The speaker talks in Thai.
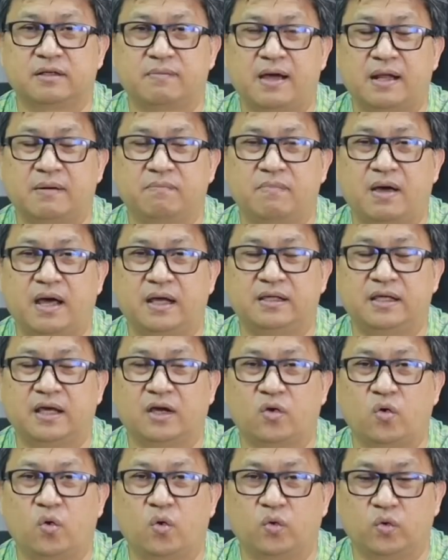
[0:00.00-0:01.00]
รัฐบาลใหม่
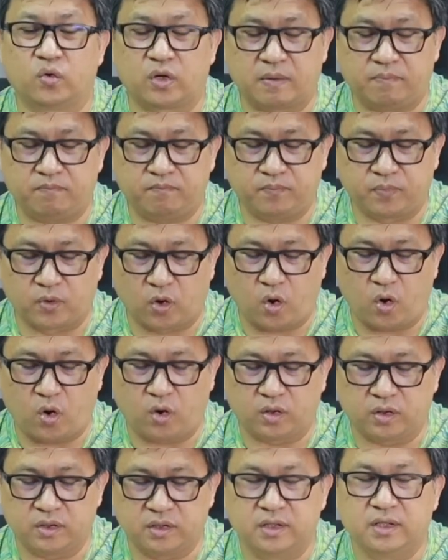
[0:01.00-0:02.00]
ยังคงรับร
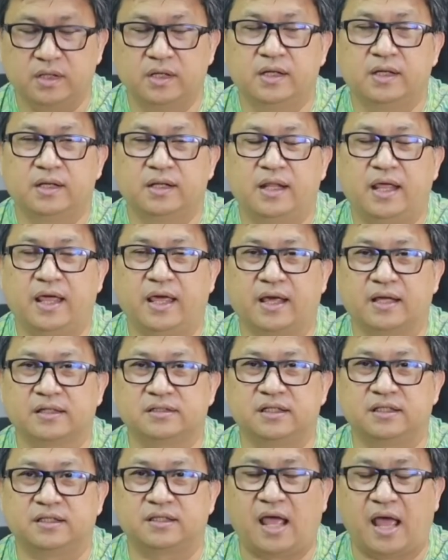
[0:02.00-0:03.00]
อง เอก
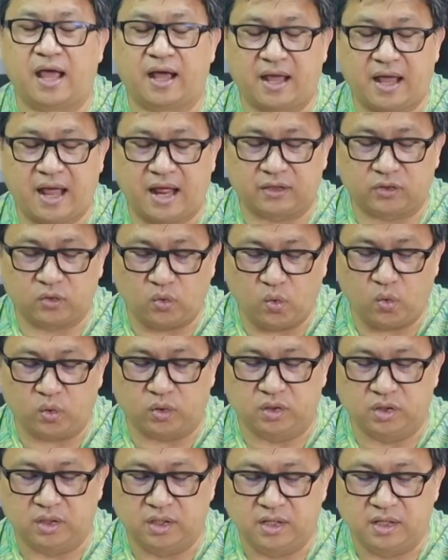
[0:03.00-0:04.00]
สิทธิ์ทางการทู
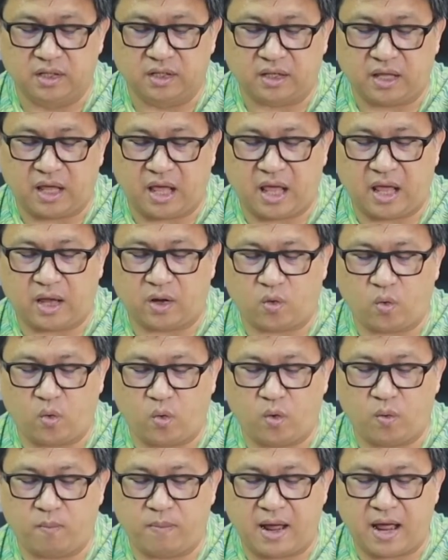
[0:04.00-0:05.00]
ต แก่โก
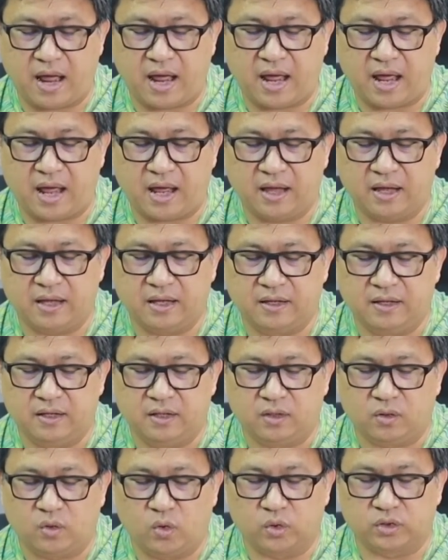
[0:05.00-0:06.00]
บา
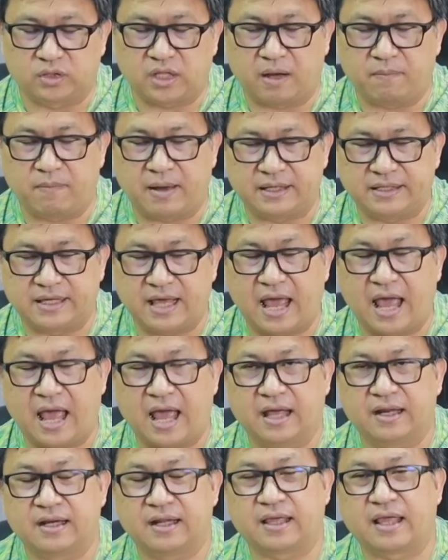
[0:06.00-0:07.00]
โกตาบา
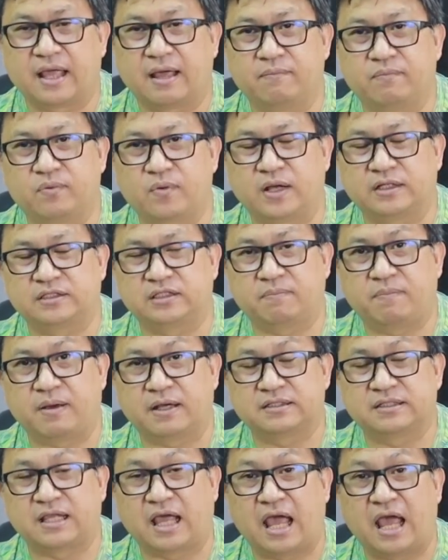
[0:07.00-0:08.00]
ยานะครับราช
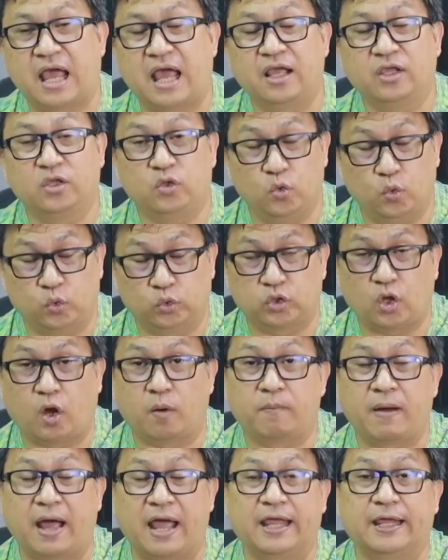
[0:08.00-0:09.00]
ปักษาอยู่
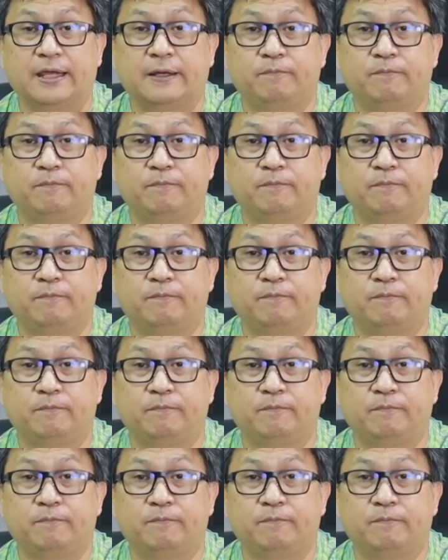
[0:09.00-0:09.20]
ต่อไป